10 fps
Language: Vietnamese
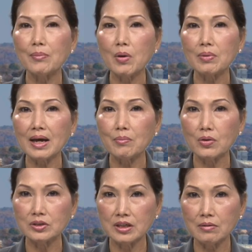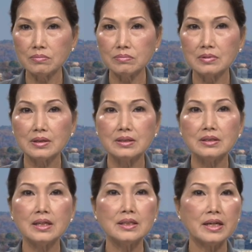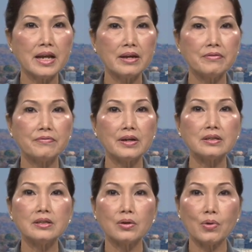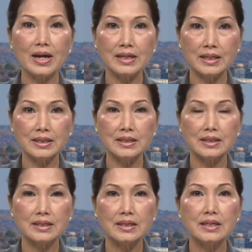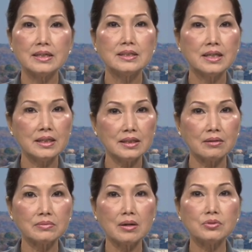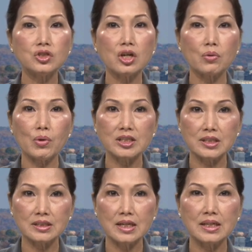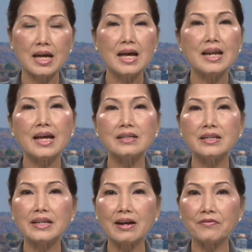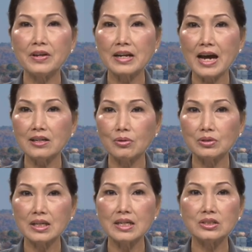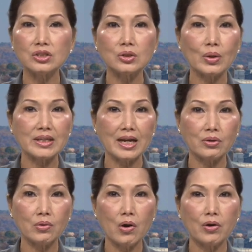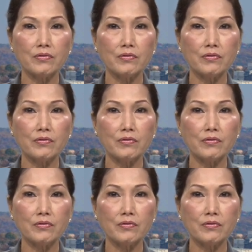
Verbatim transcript: một lăng mộ trống, nhưng nơi đây vẫn được khóa kín. Chính Tổng thống George Washington là người đặt viên đá đầu tiên cho tòa nhà Quốc hội